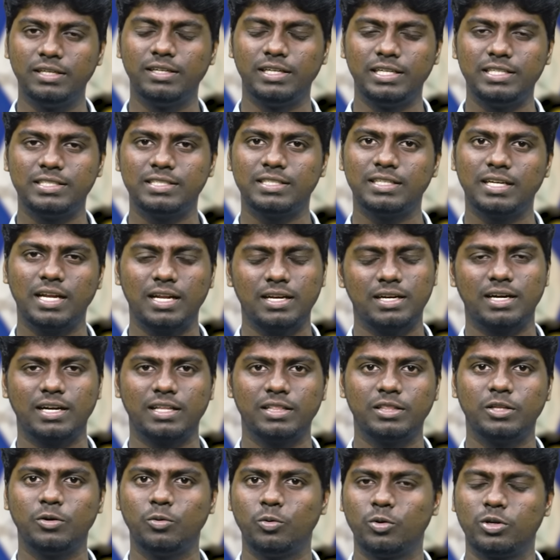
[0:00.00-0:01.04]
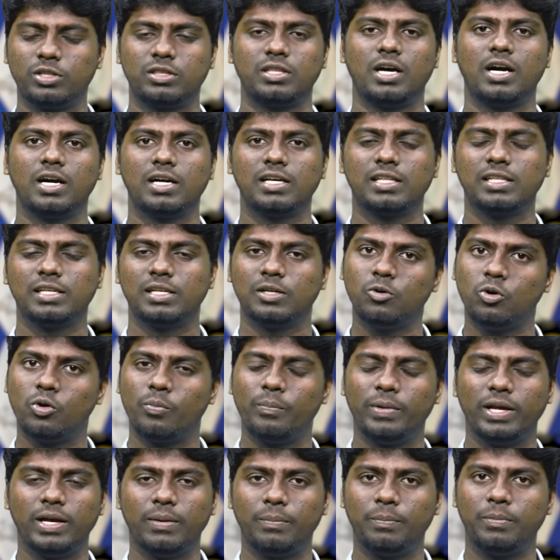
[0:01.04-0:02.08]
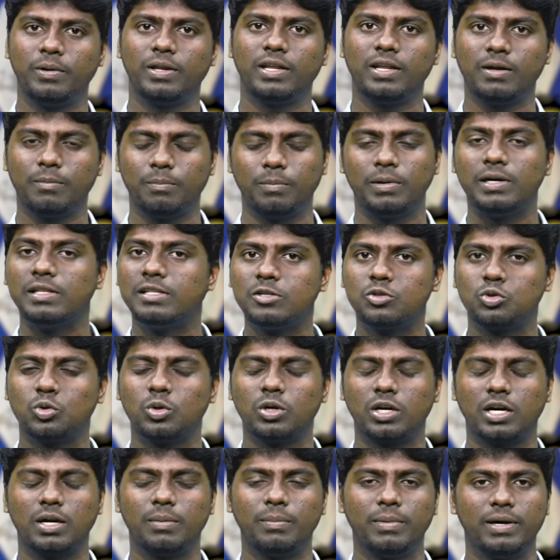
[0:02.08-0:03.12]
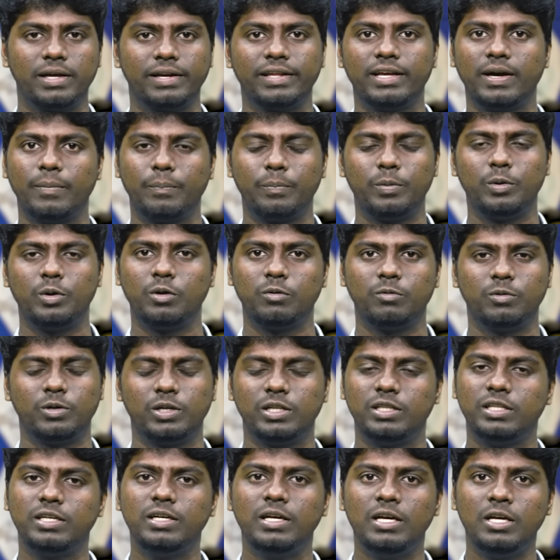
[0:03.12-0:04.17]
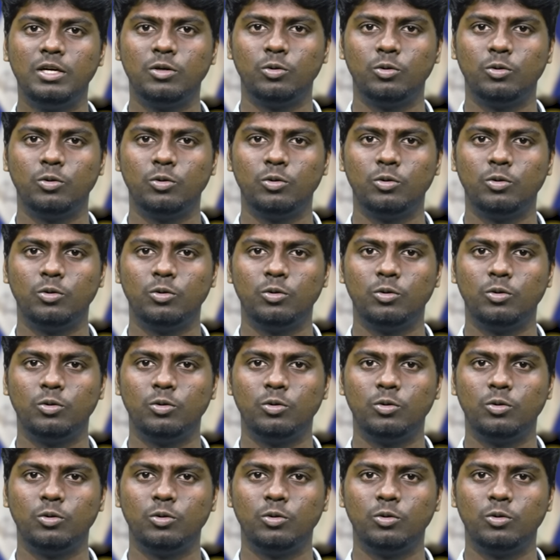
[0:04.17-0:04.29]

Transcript: ரீசெண்டாக நடந்த ஒரு தாக்குதலுக்கு ஒரு மிகப்பெரிய பதில் சொல்கிற மாதிரி அப்படின்னு வந்து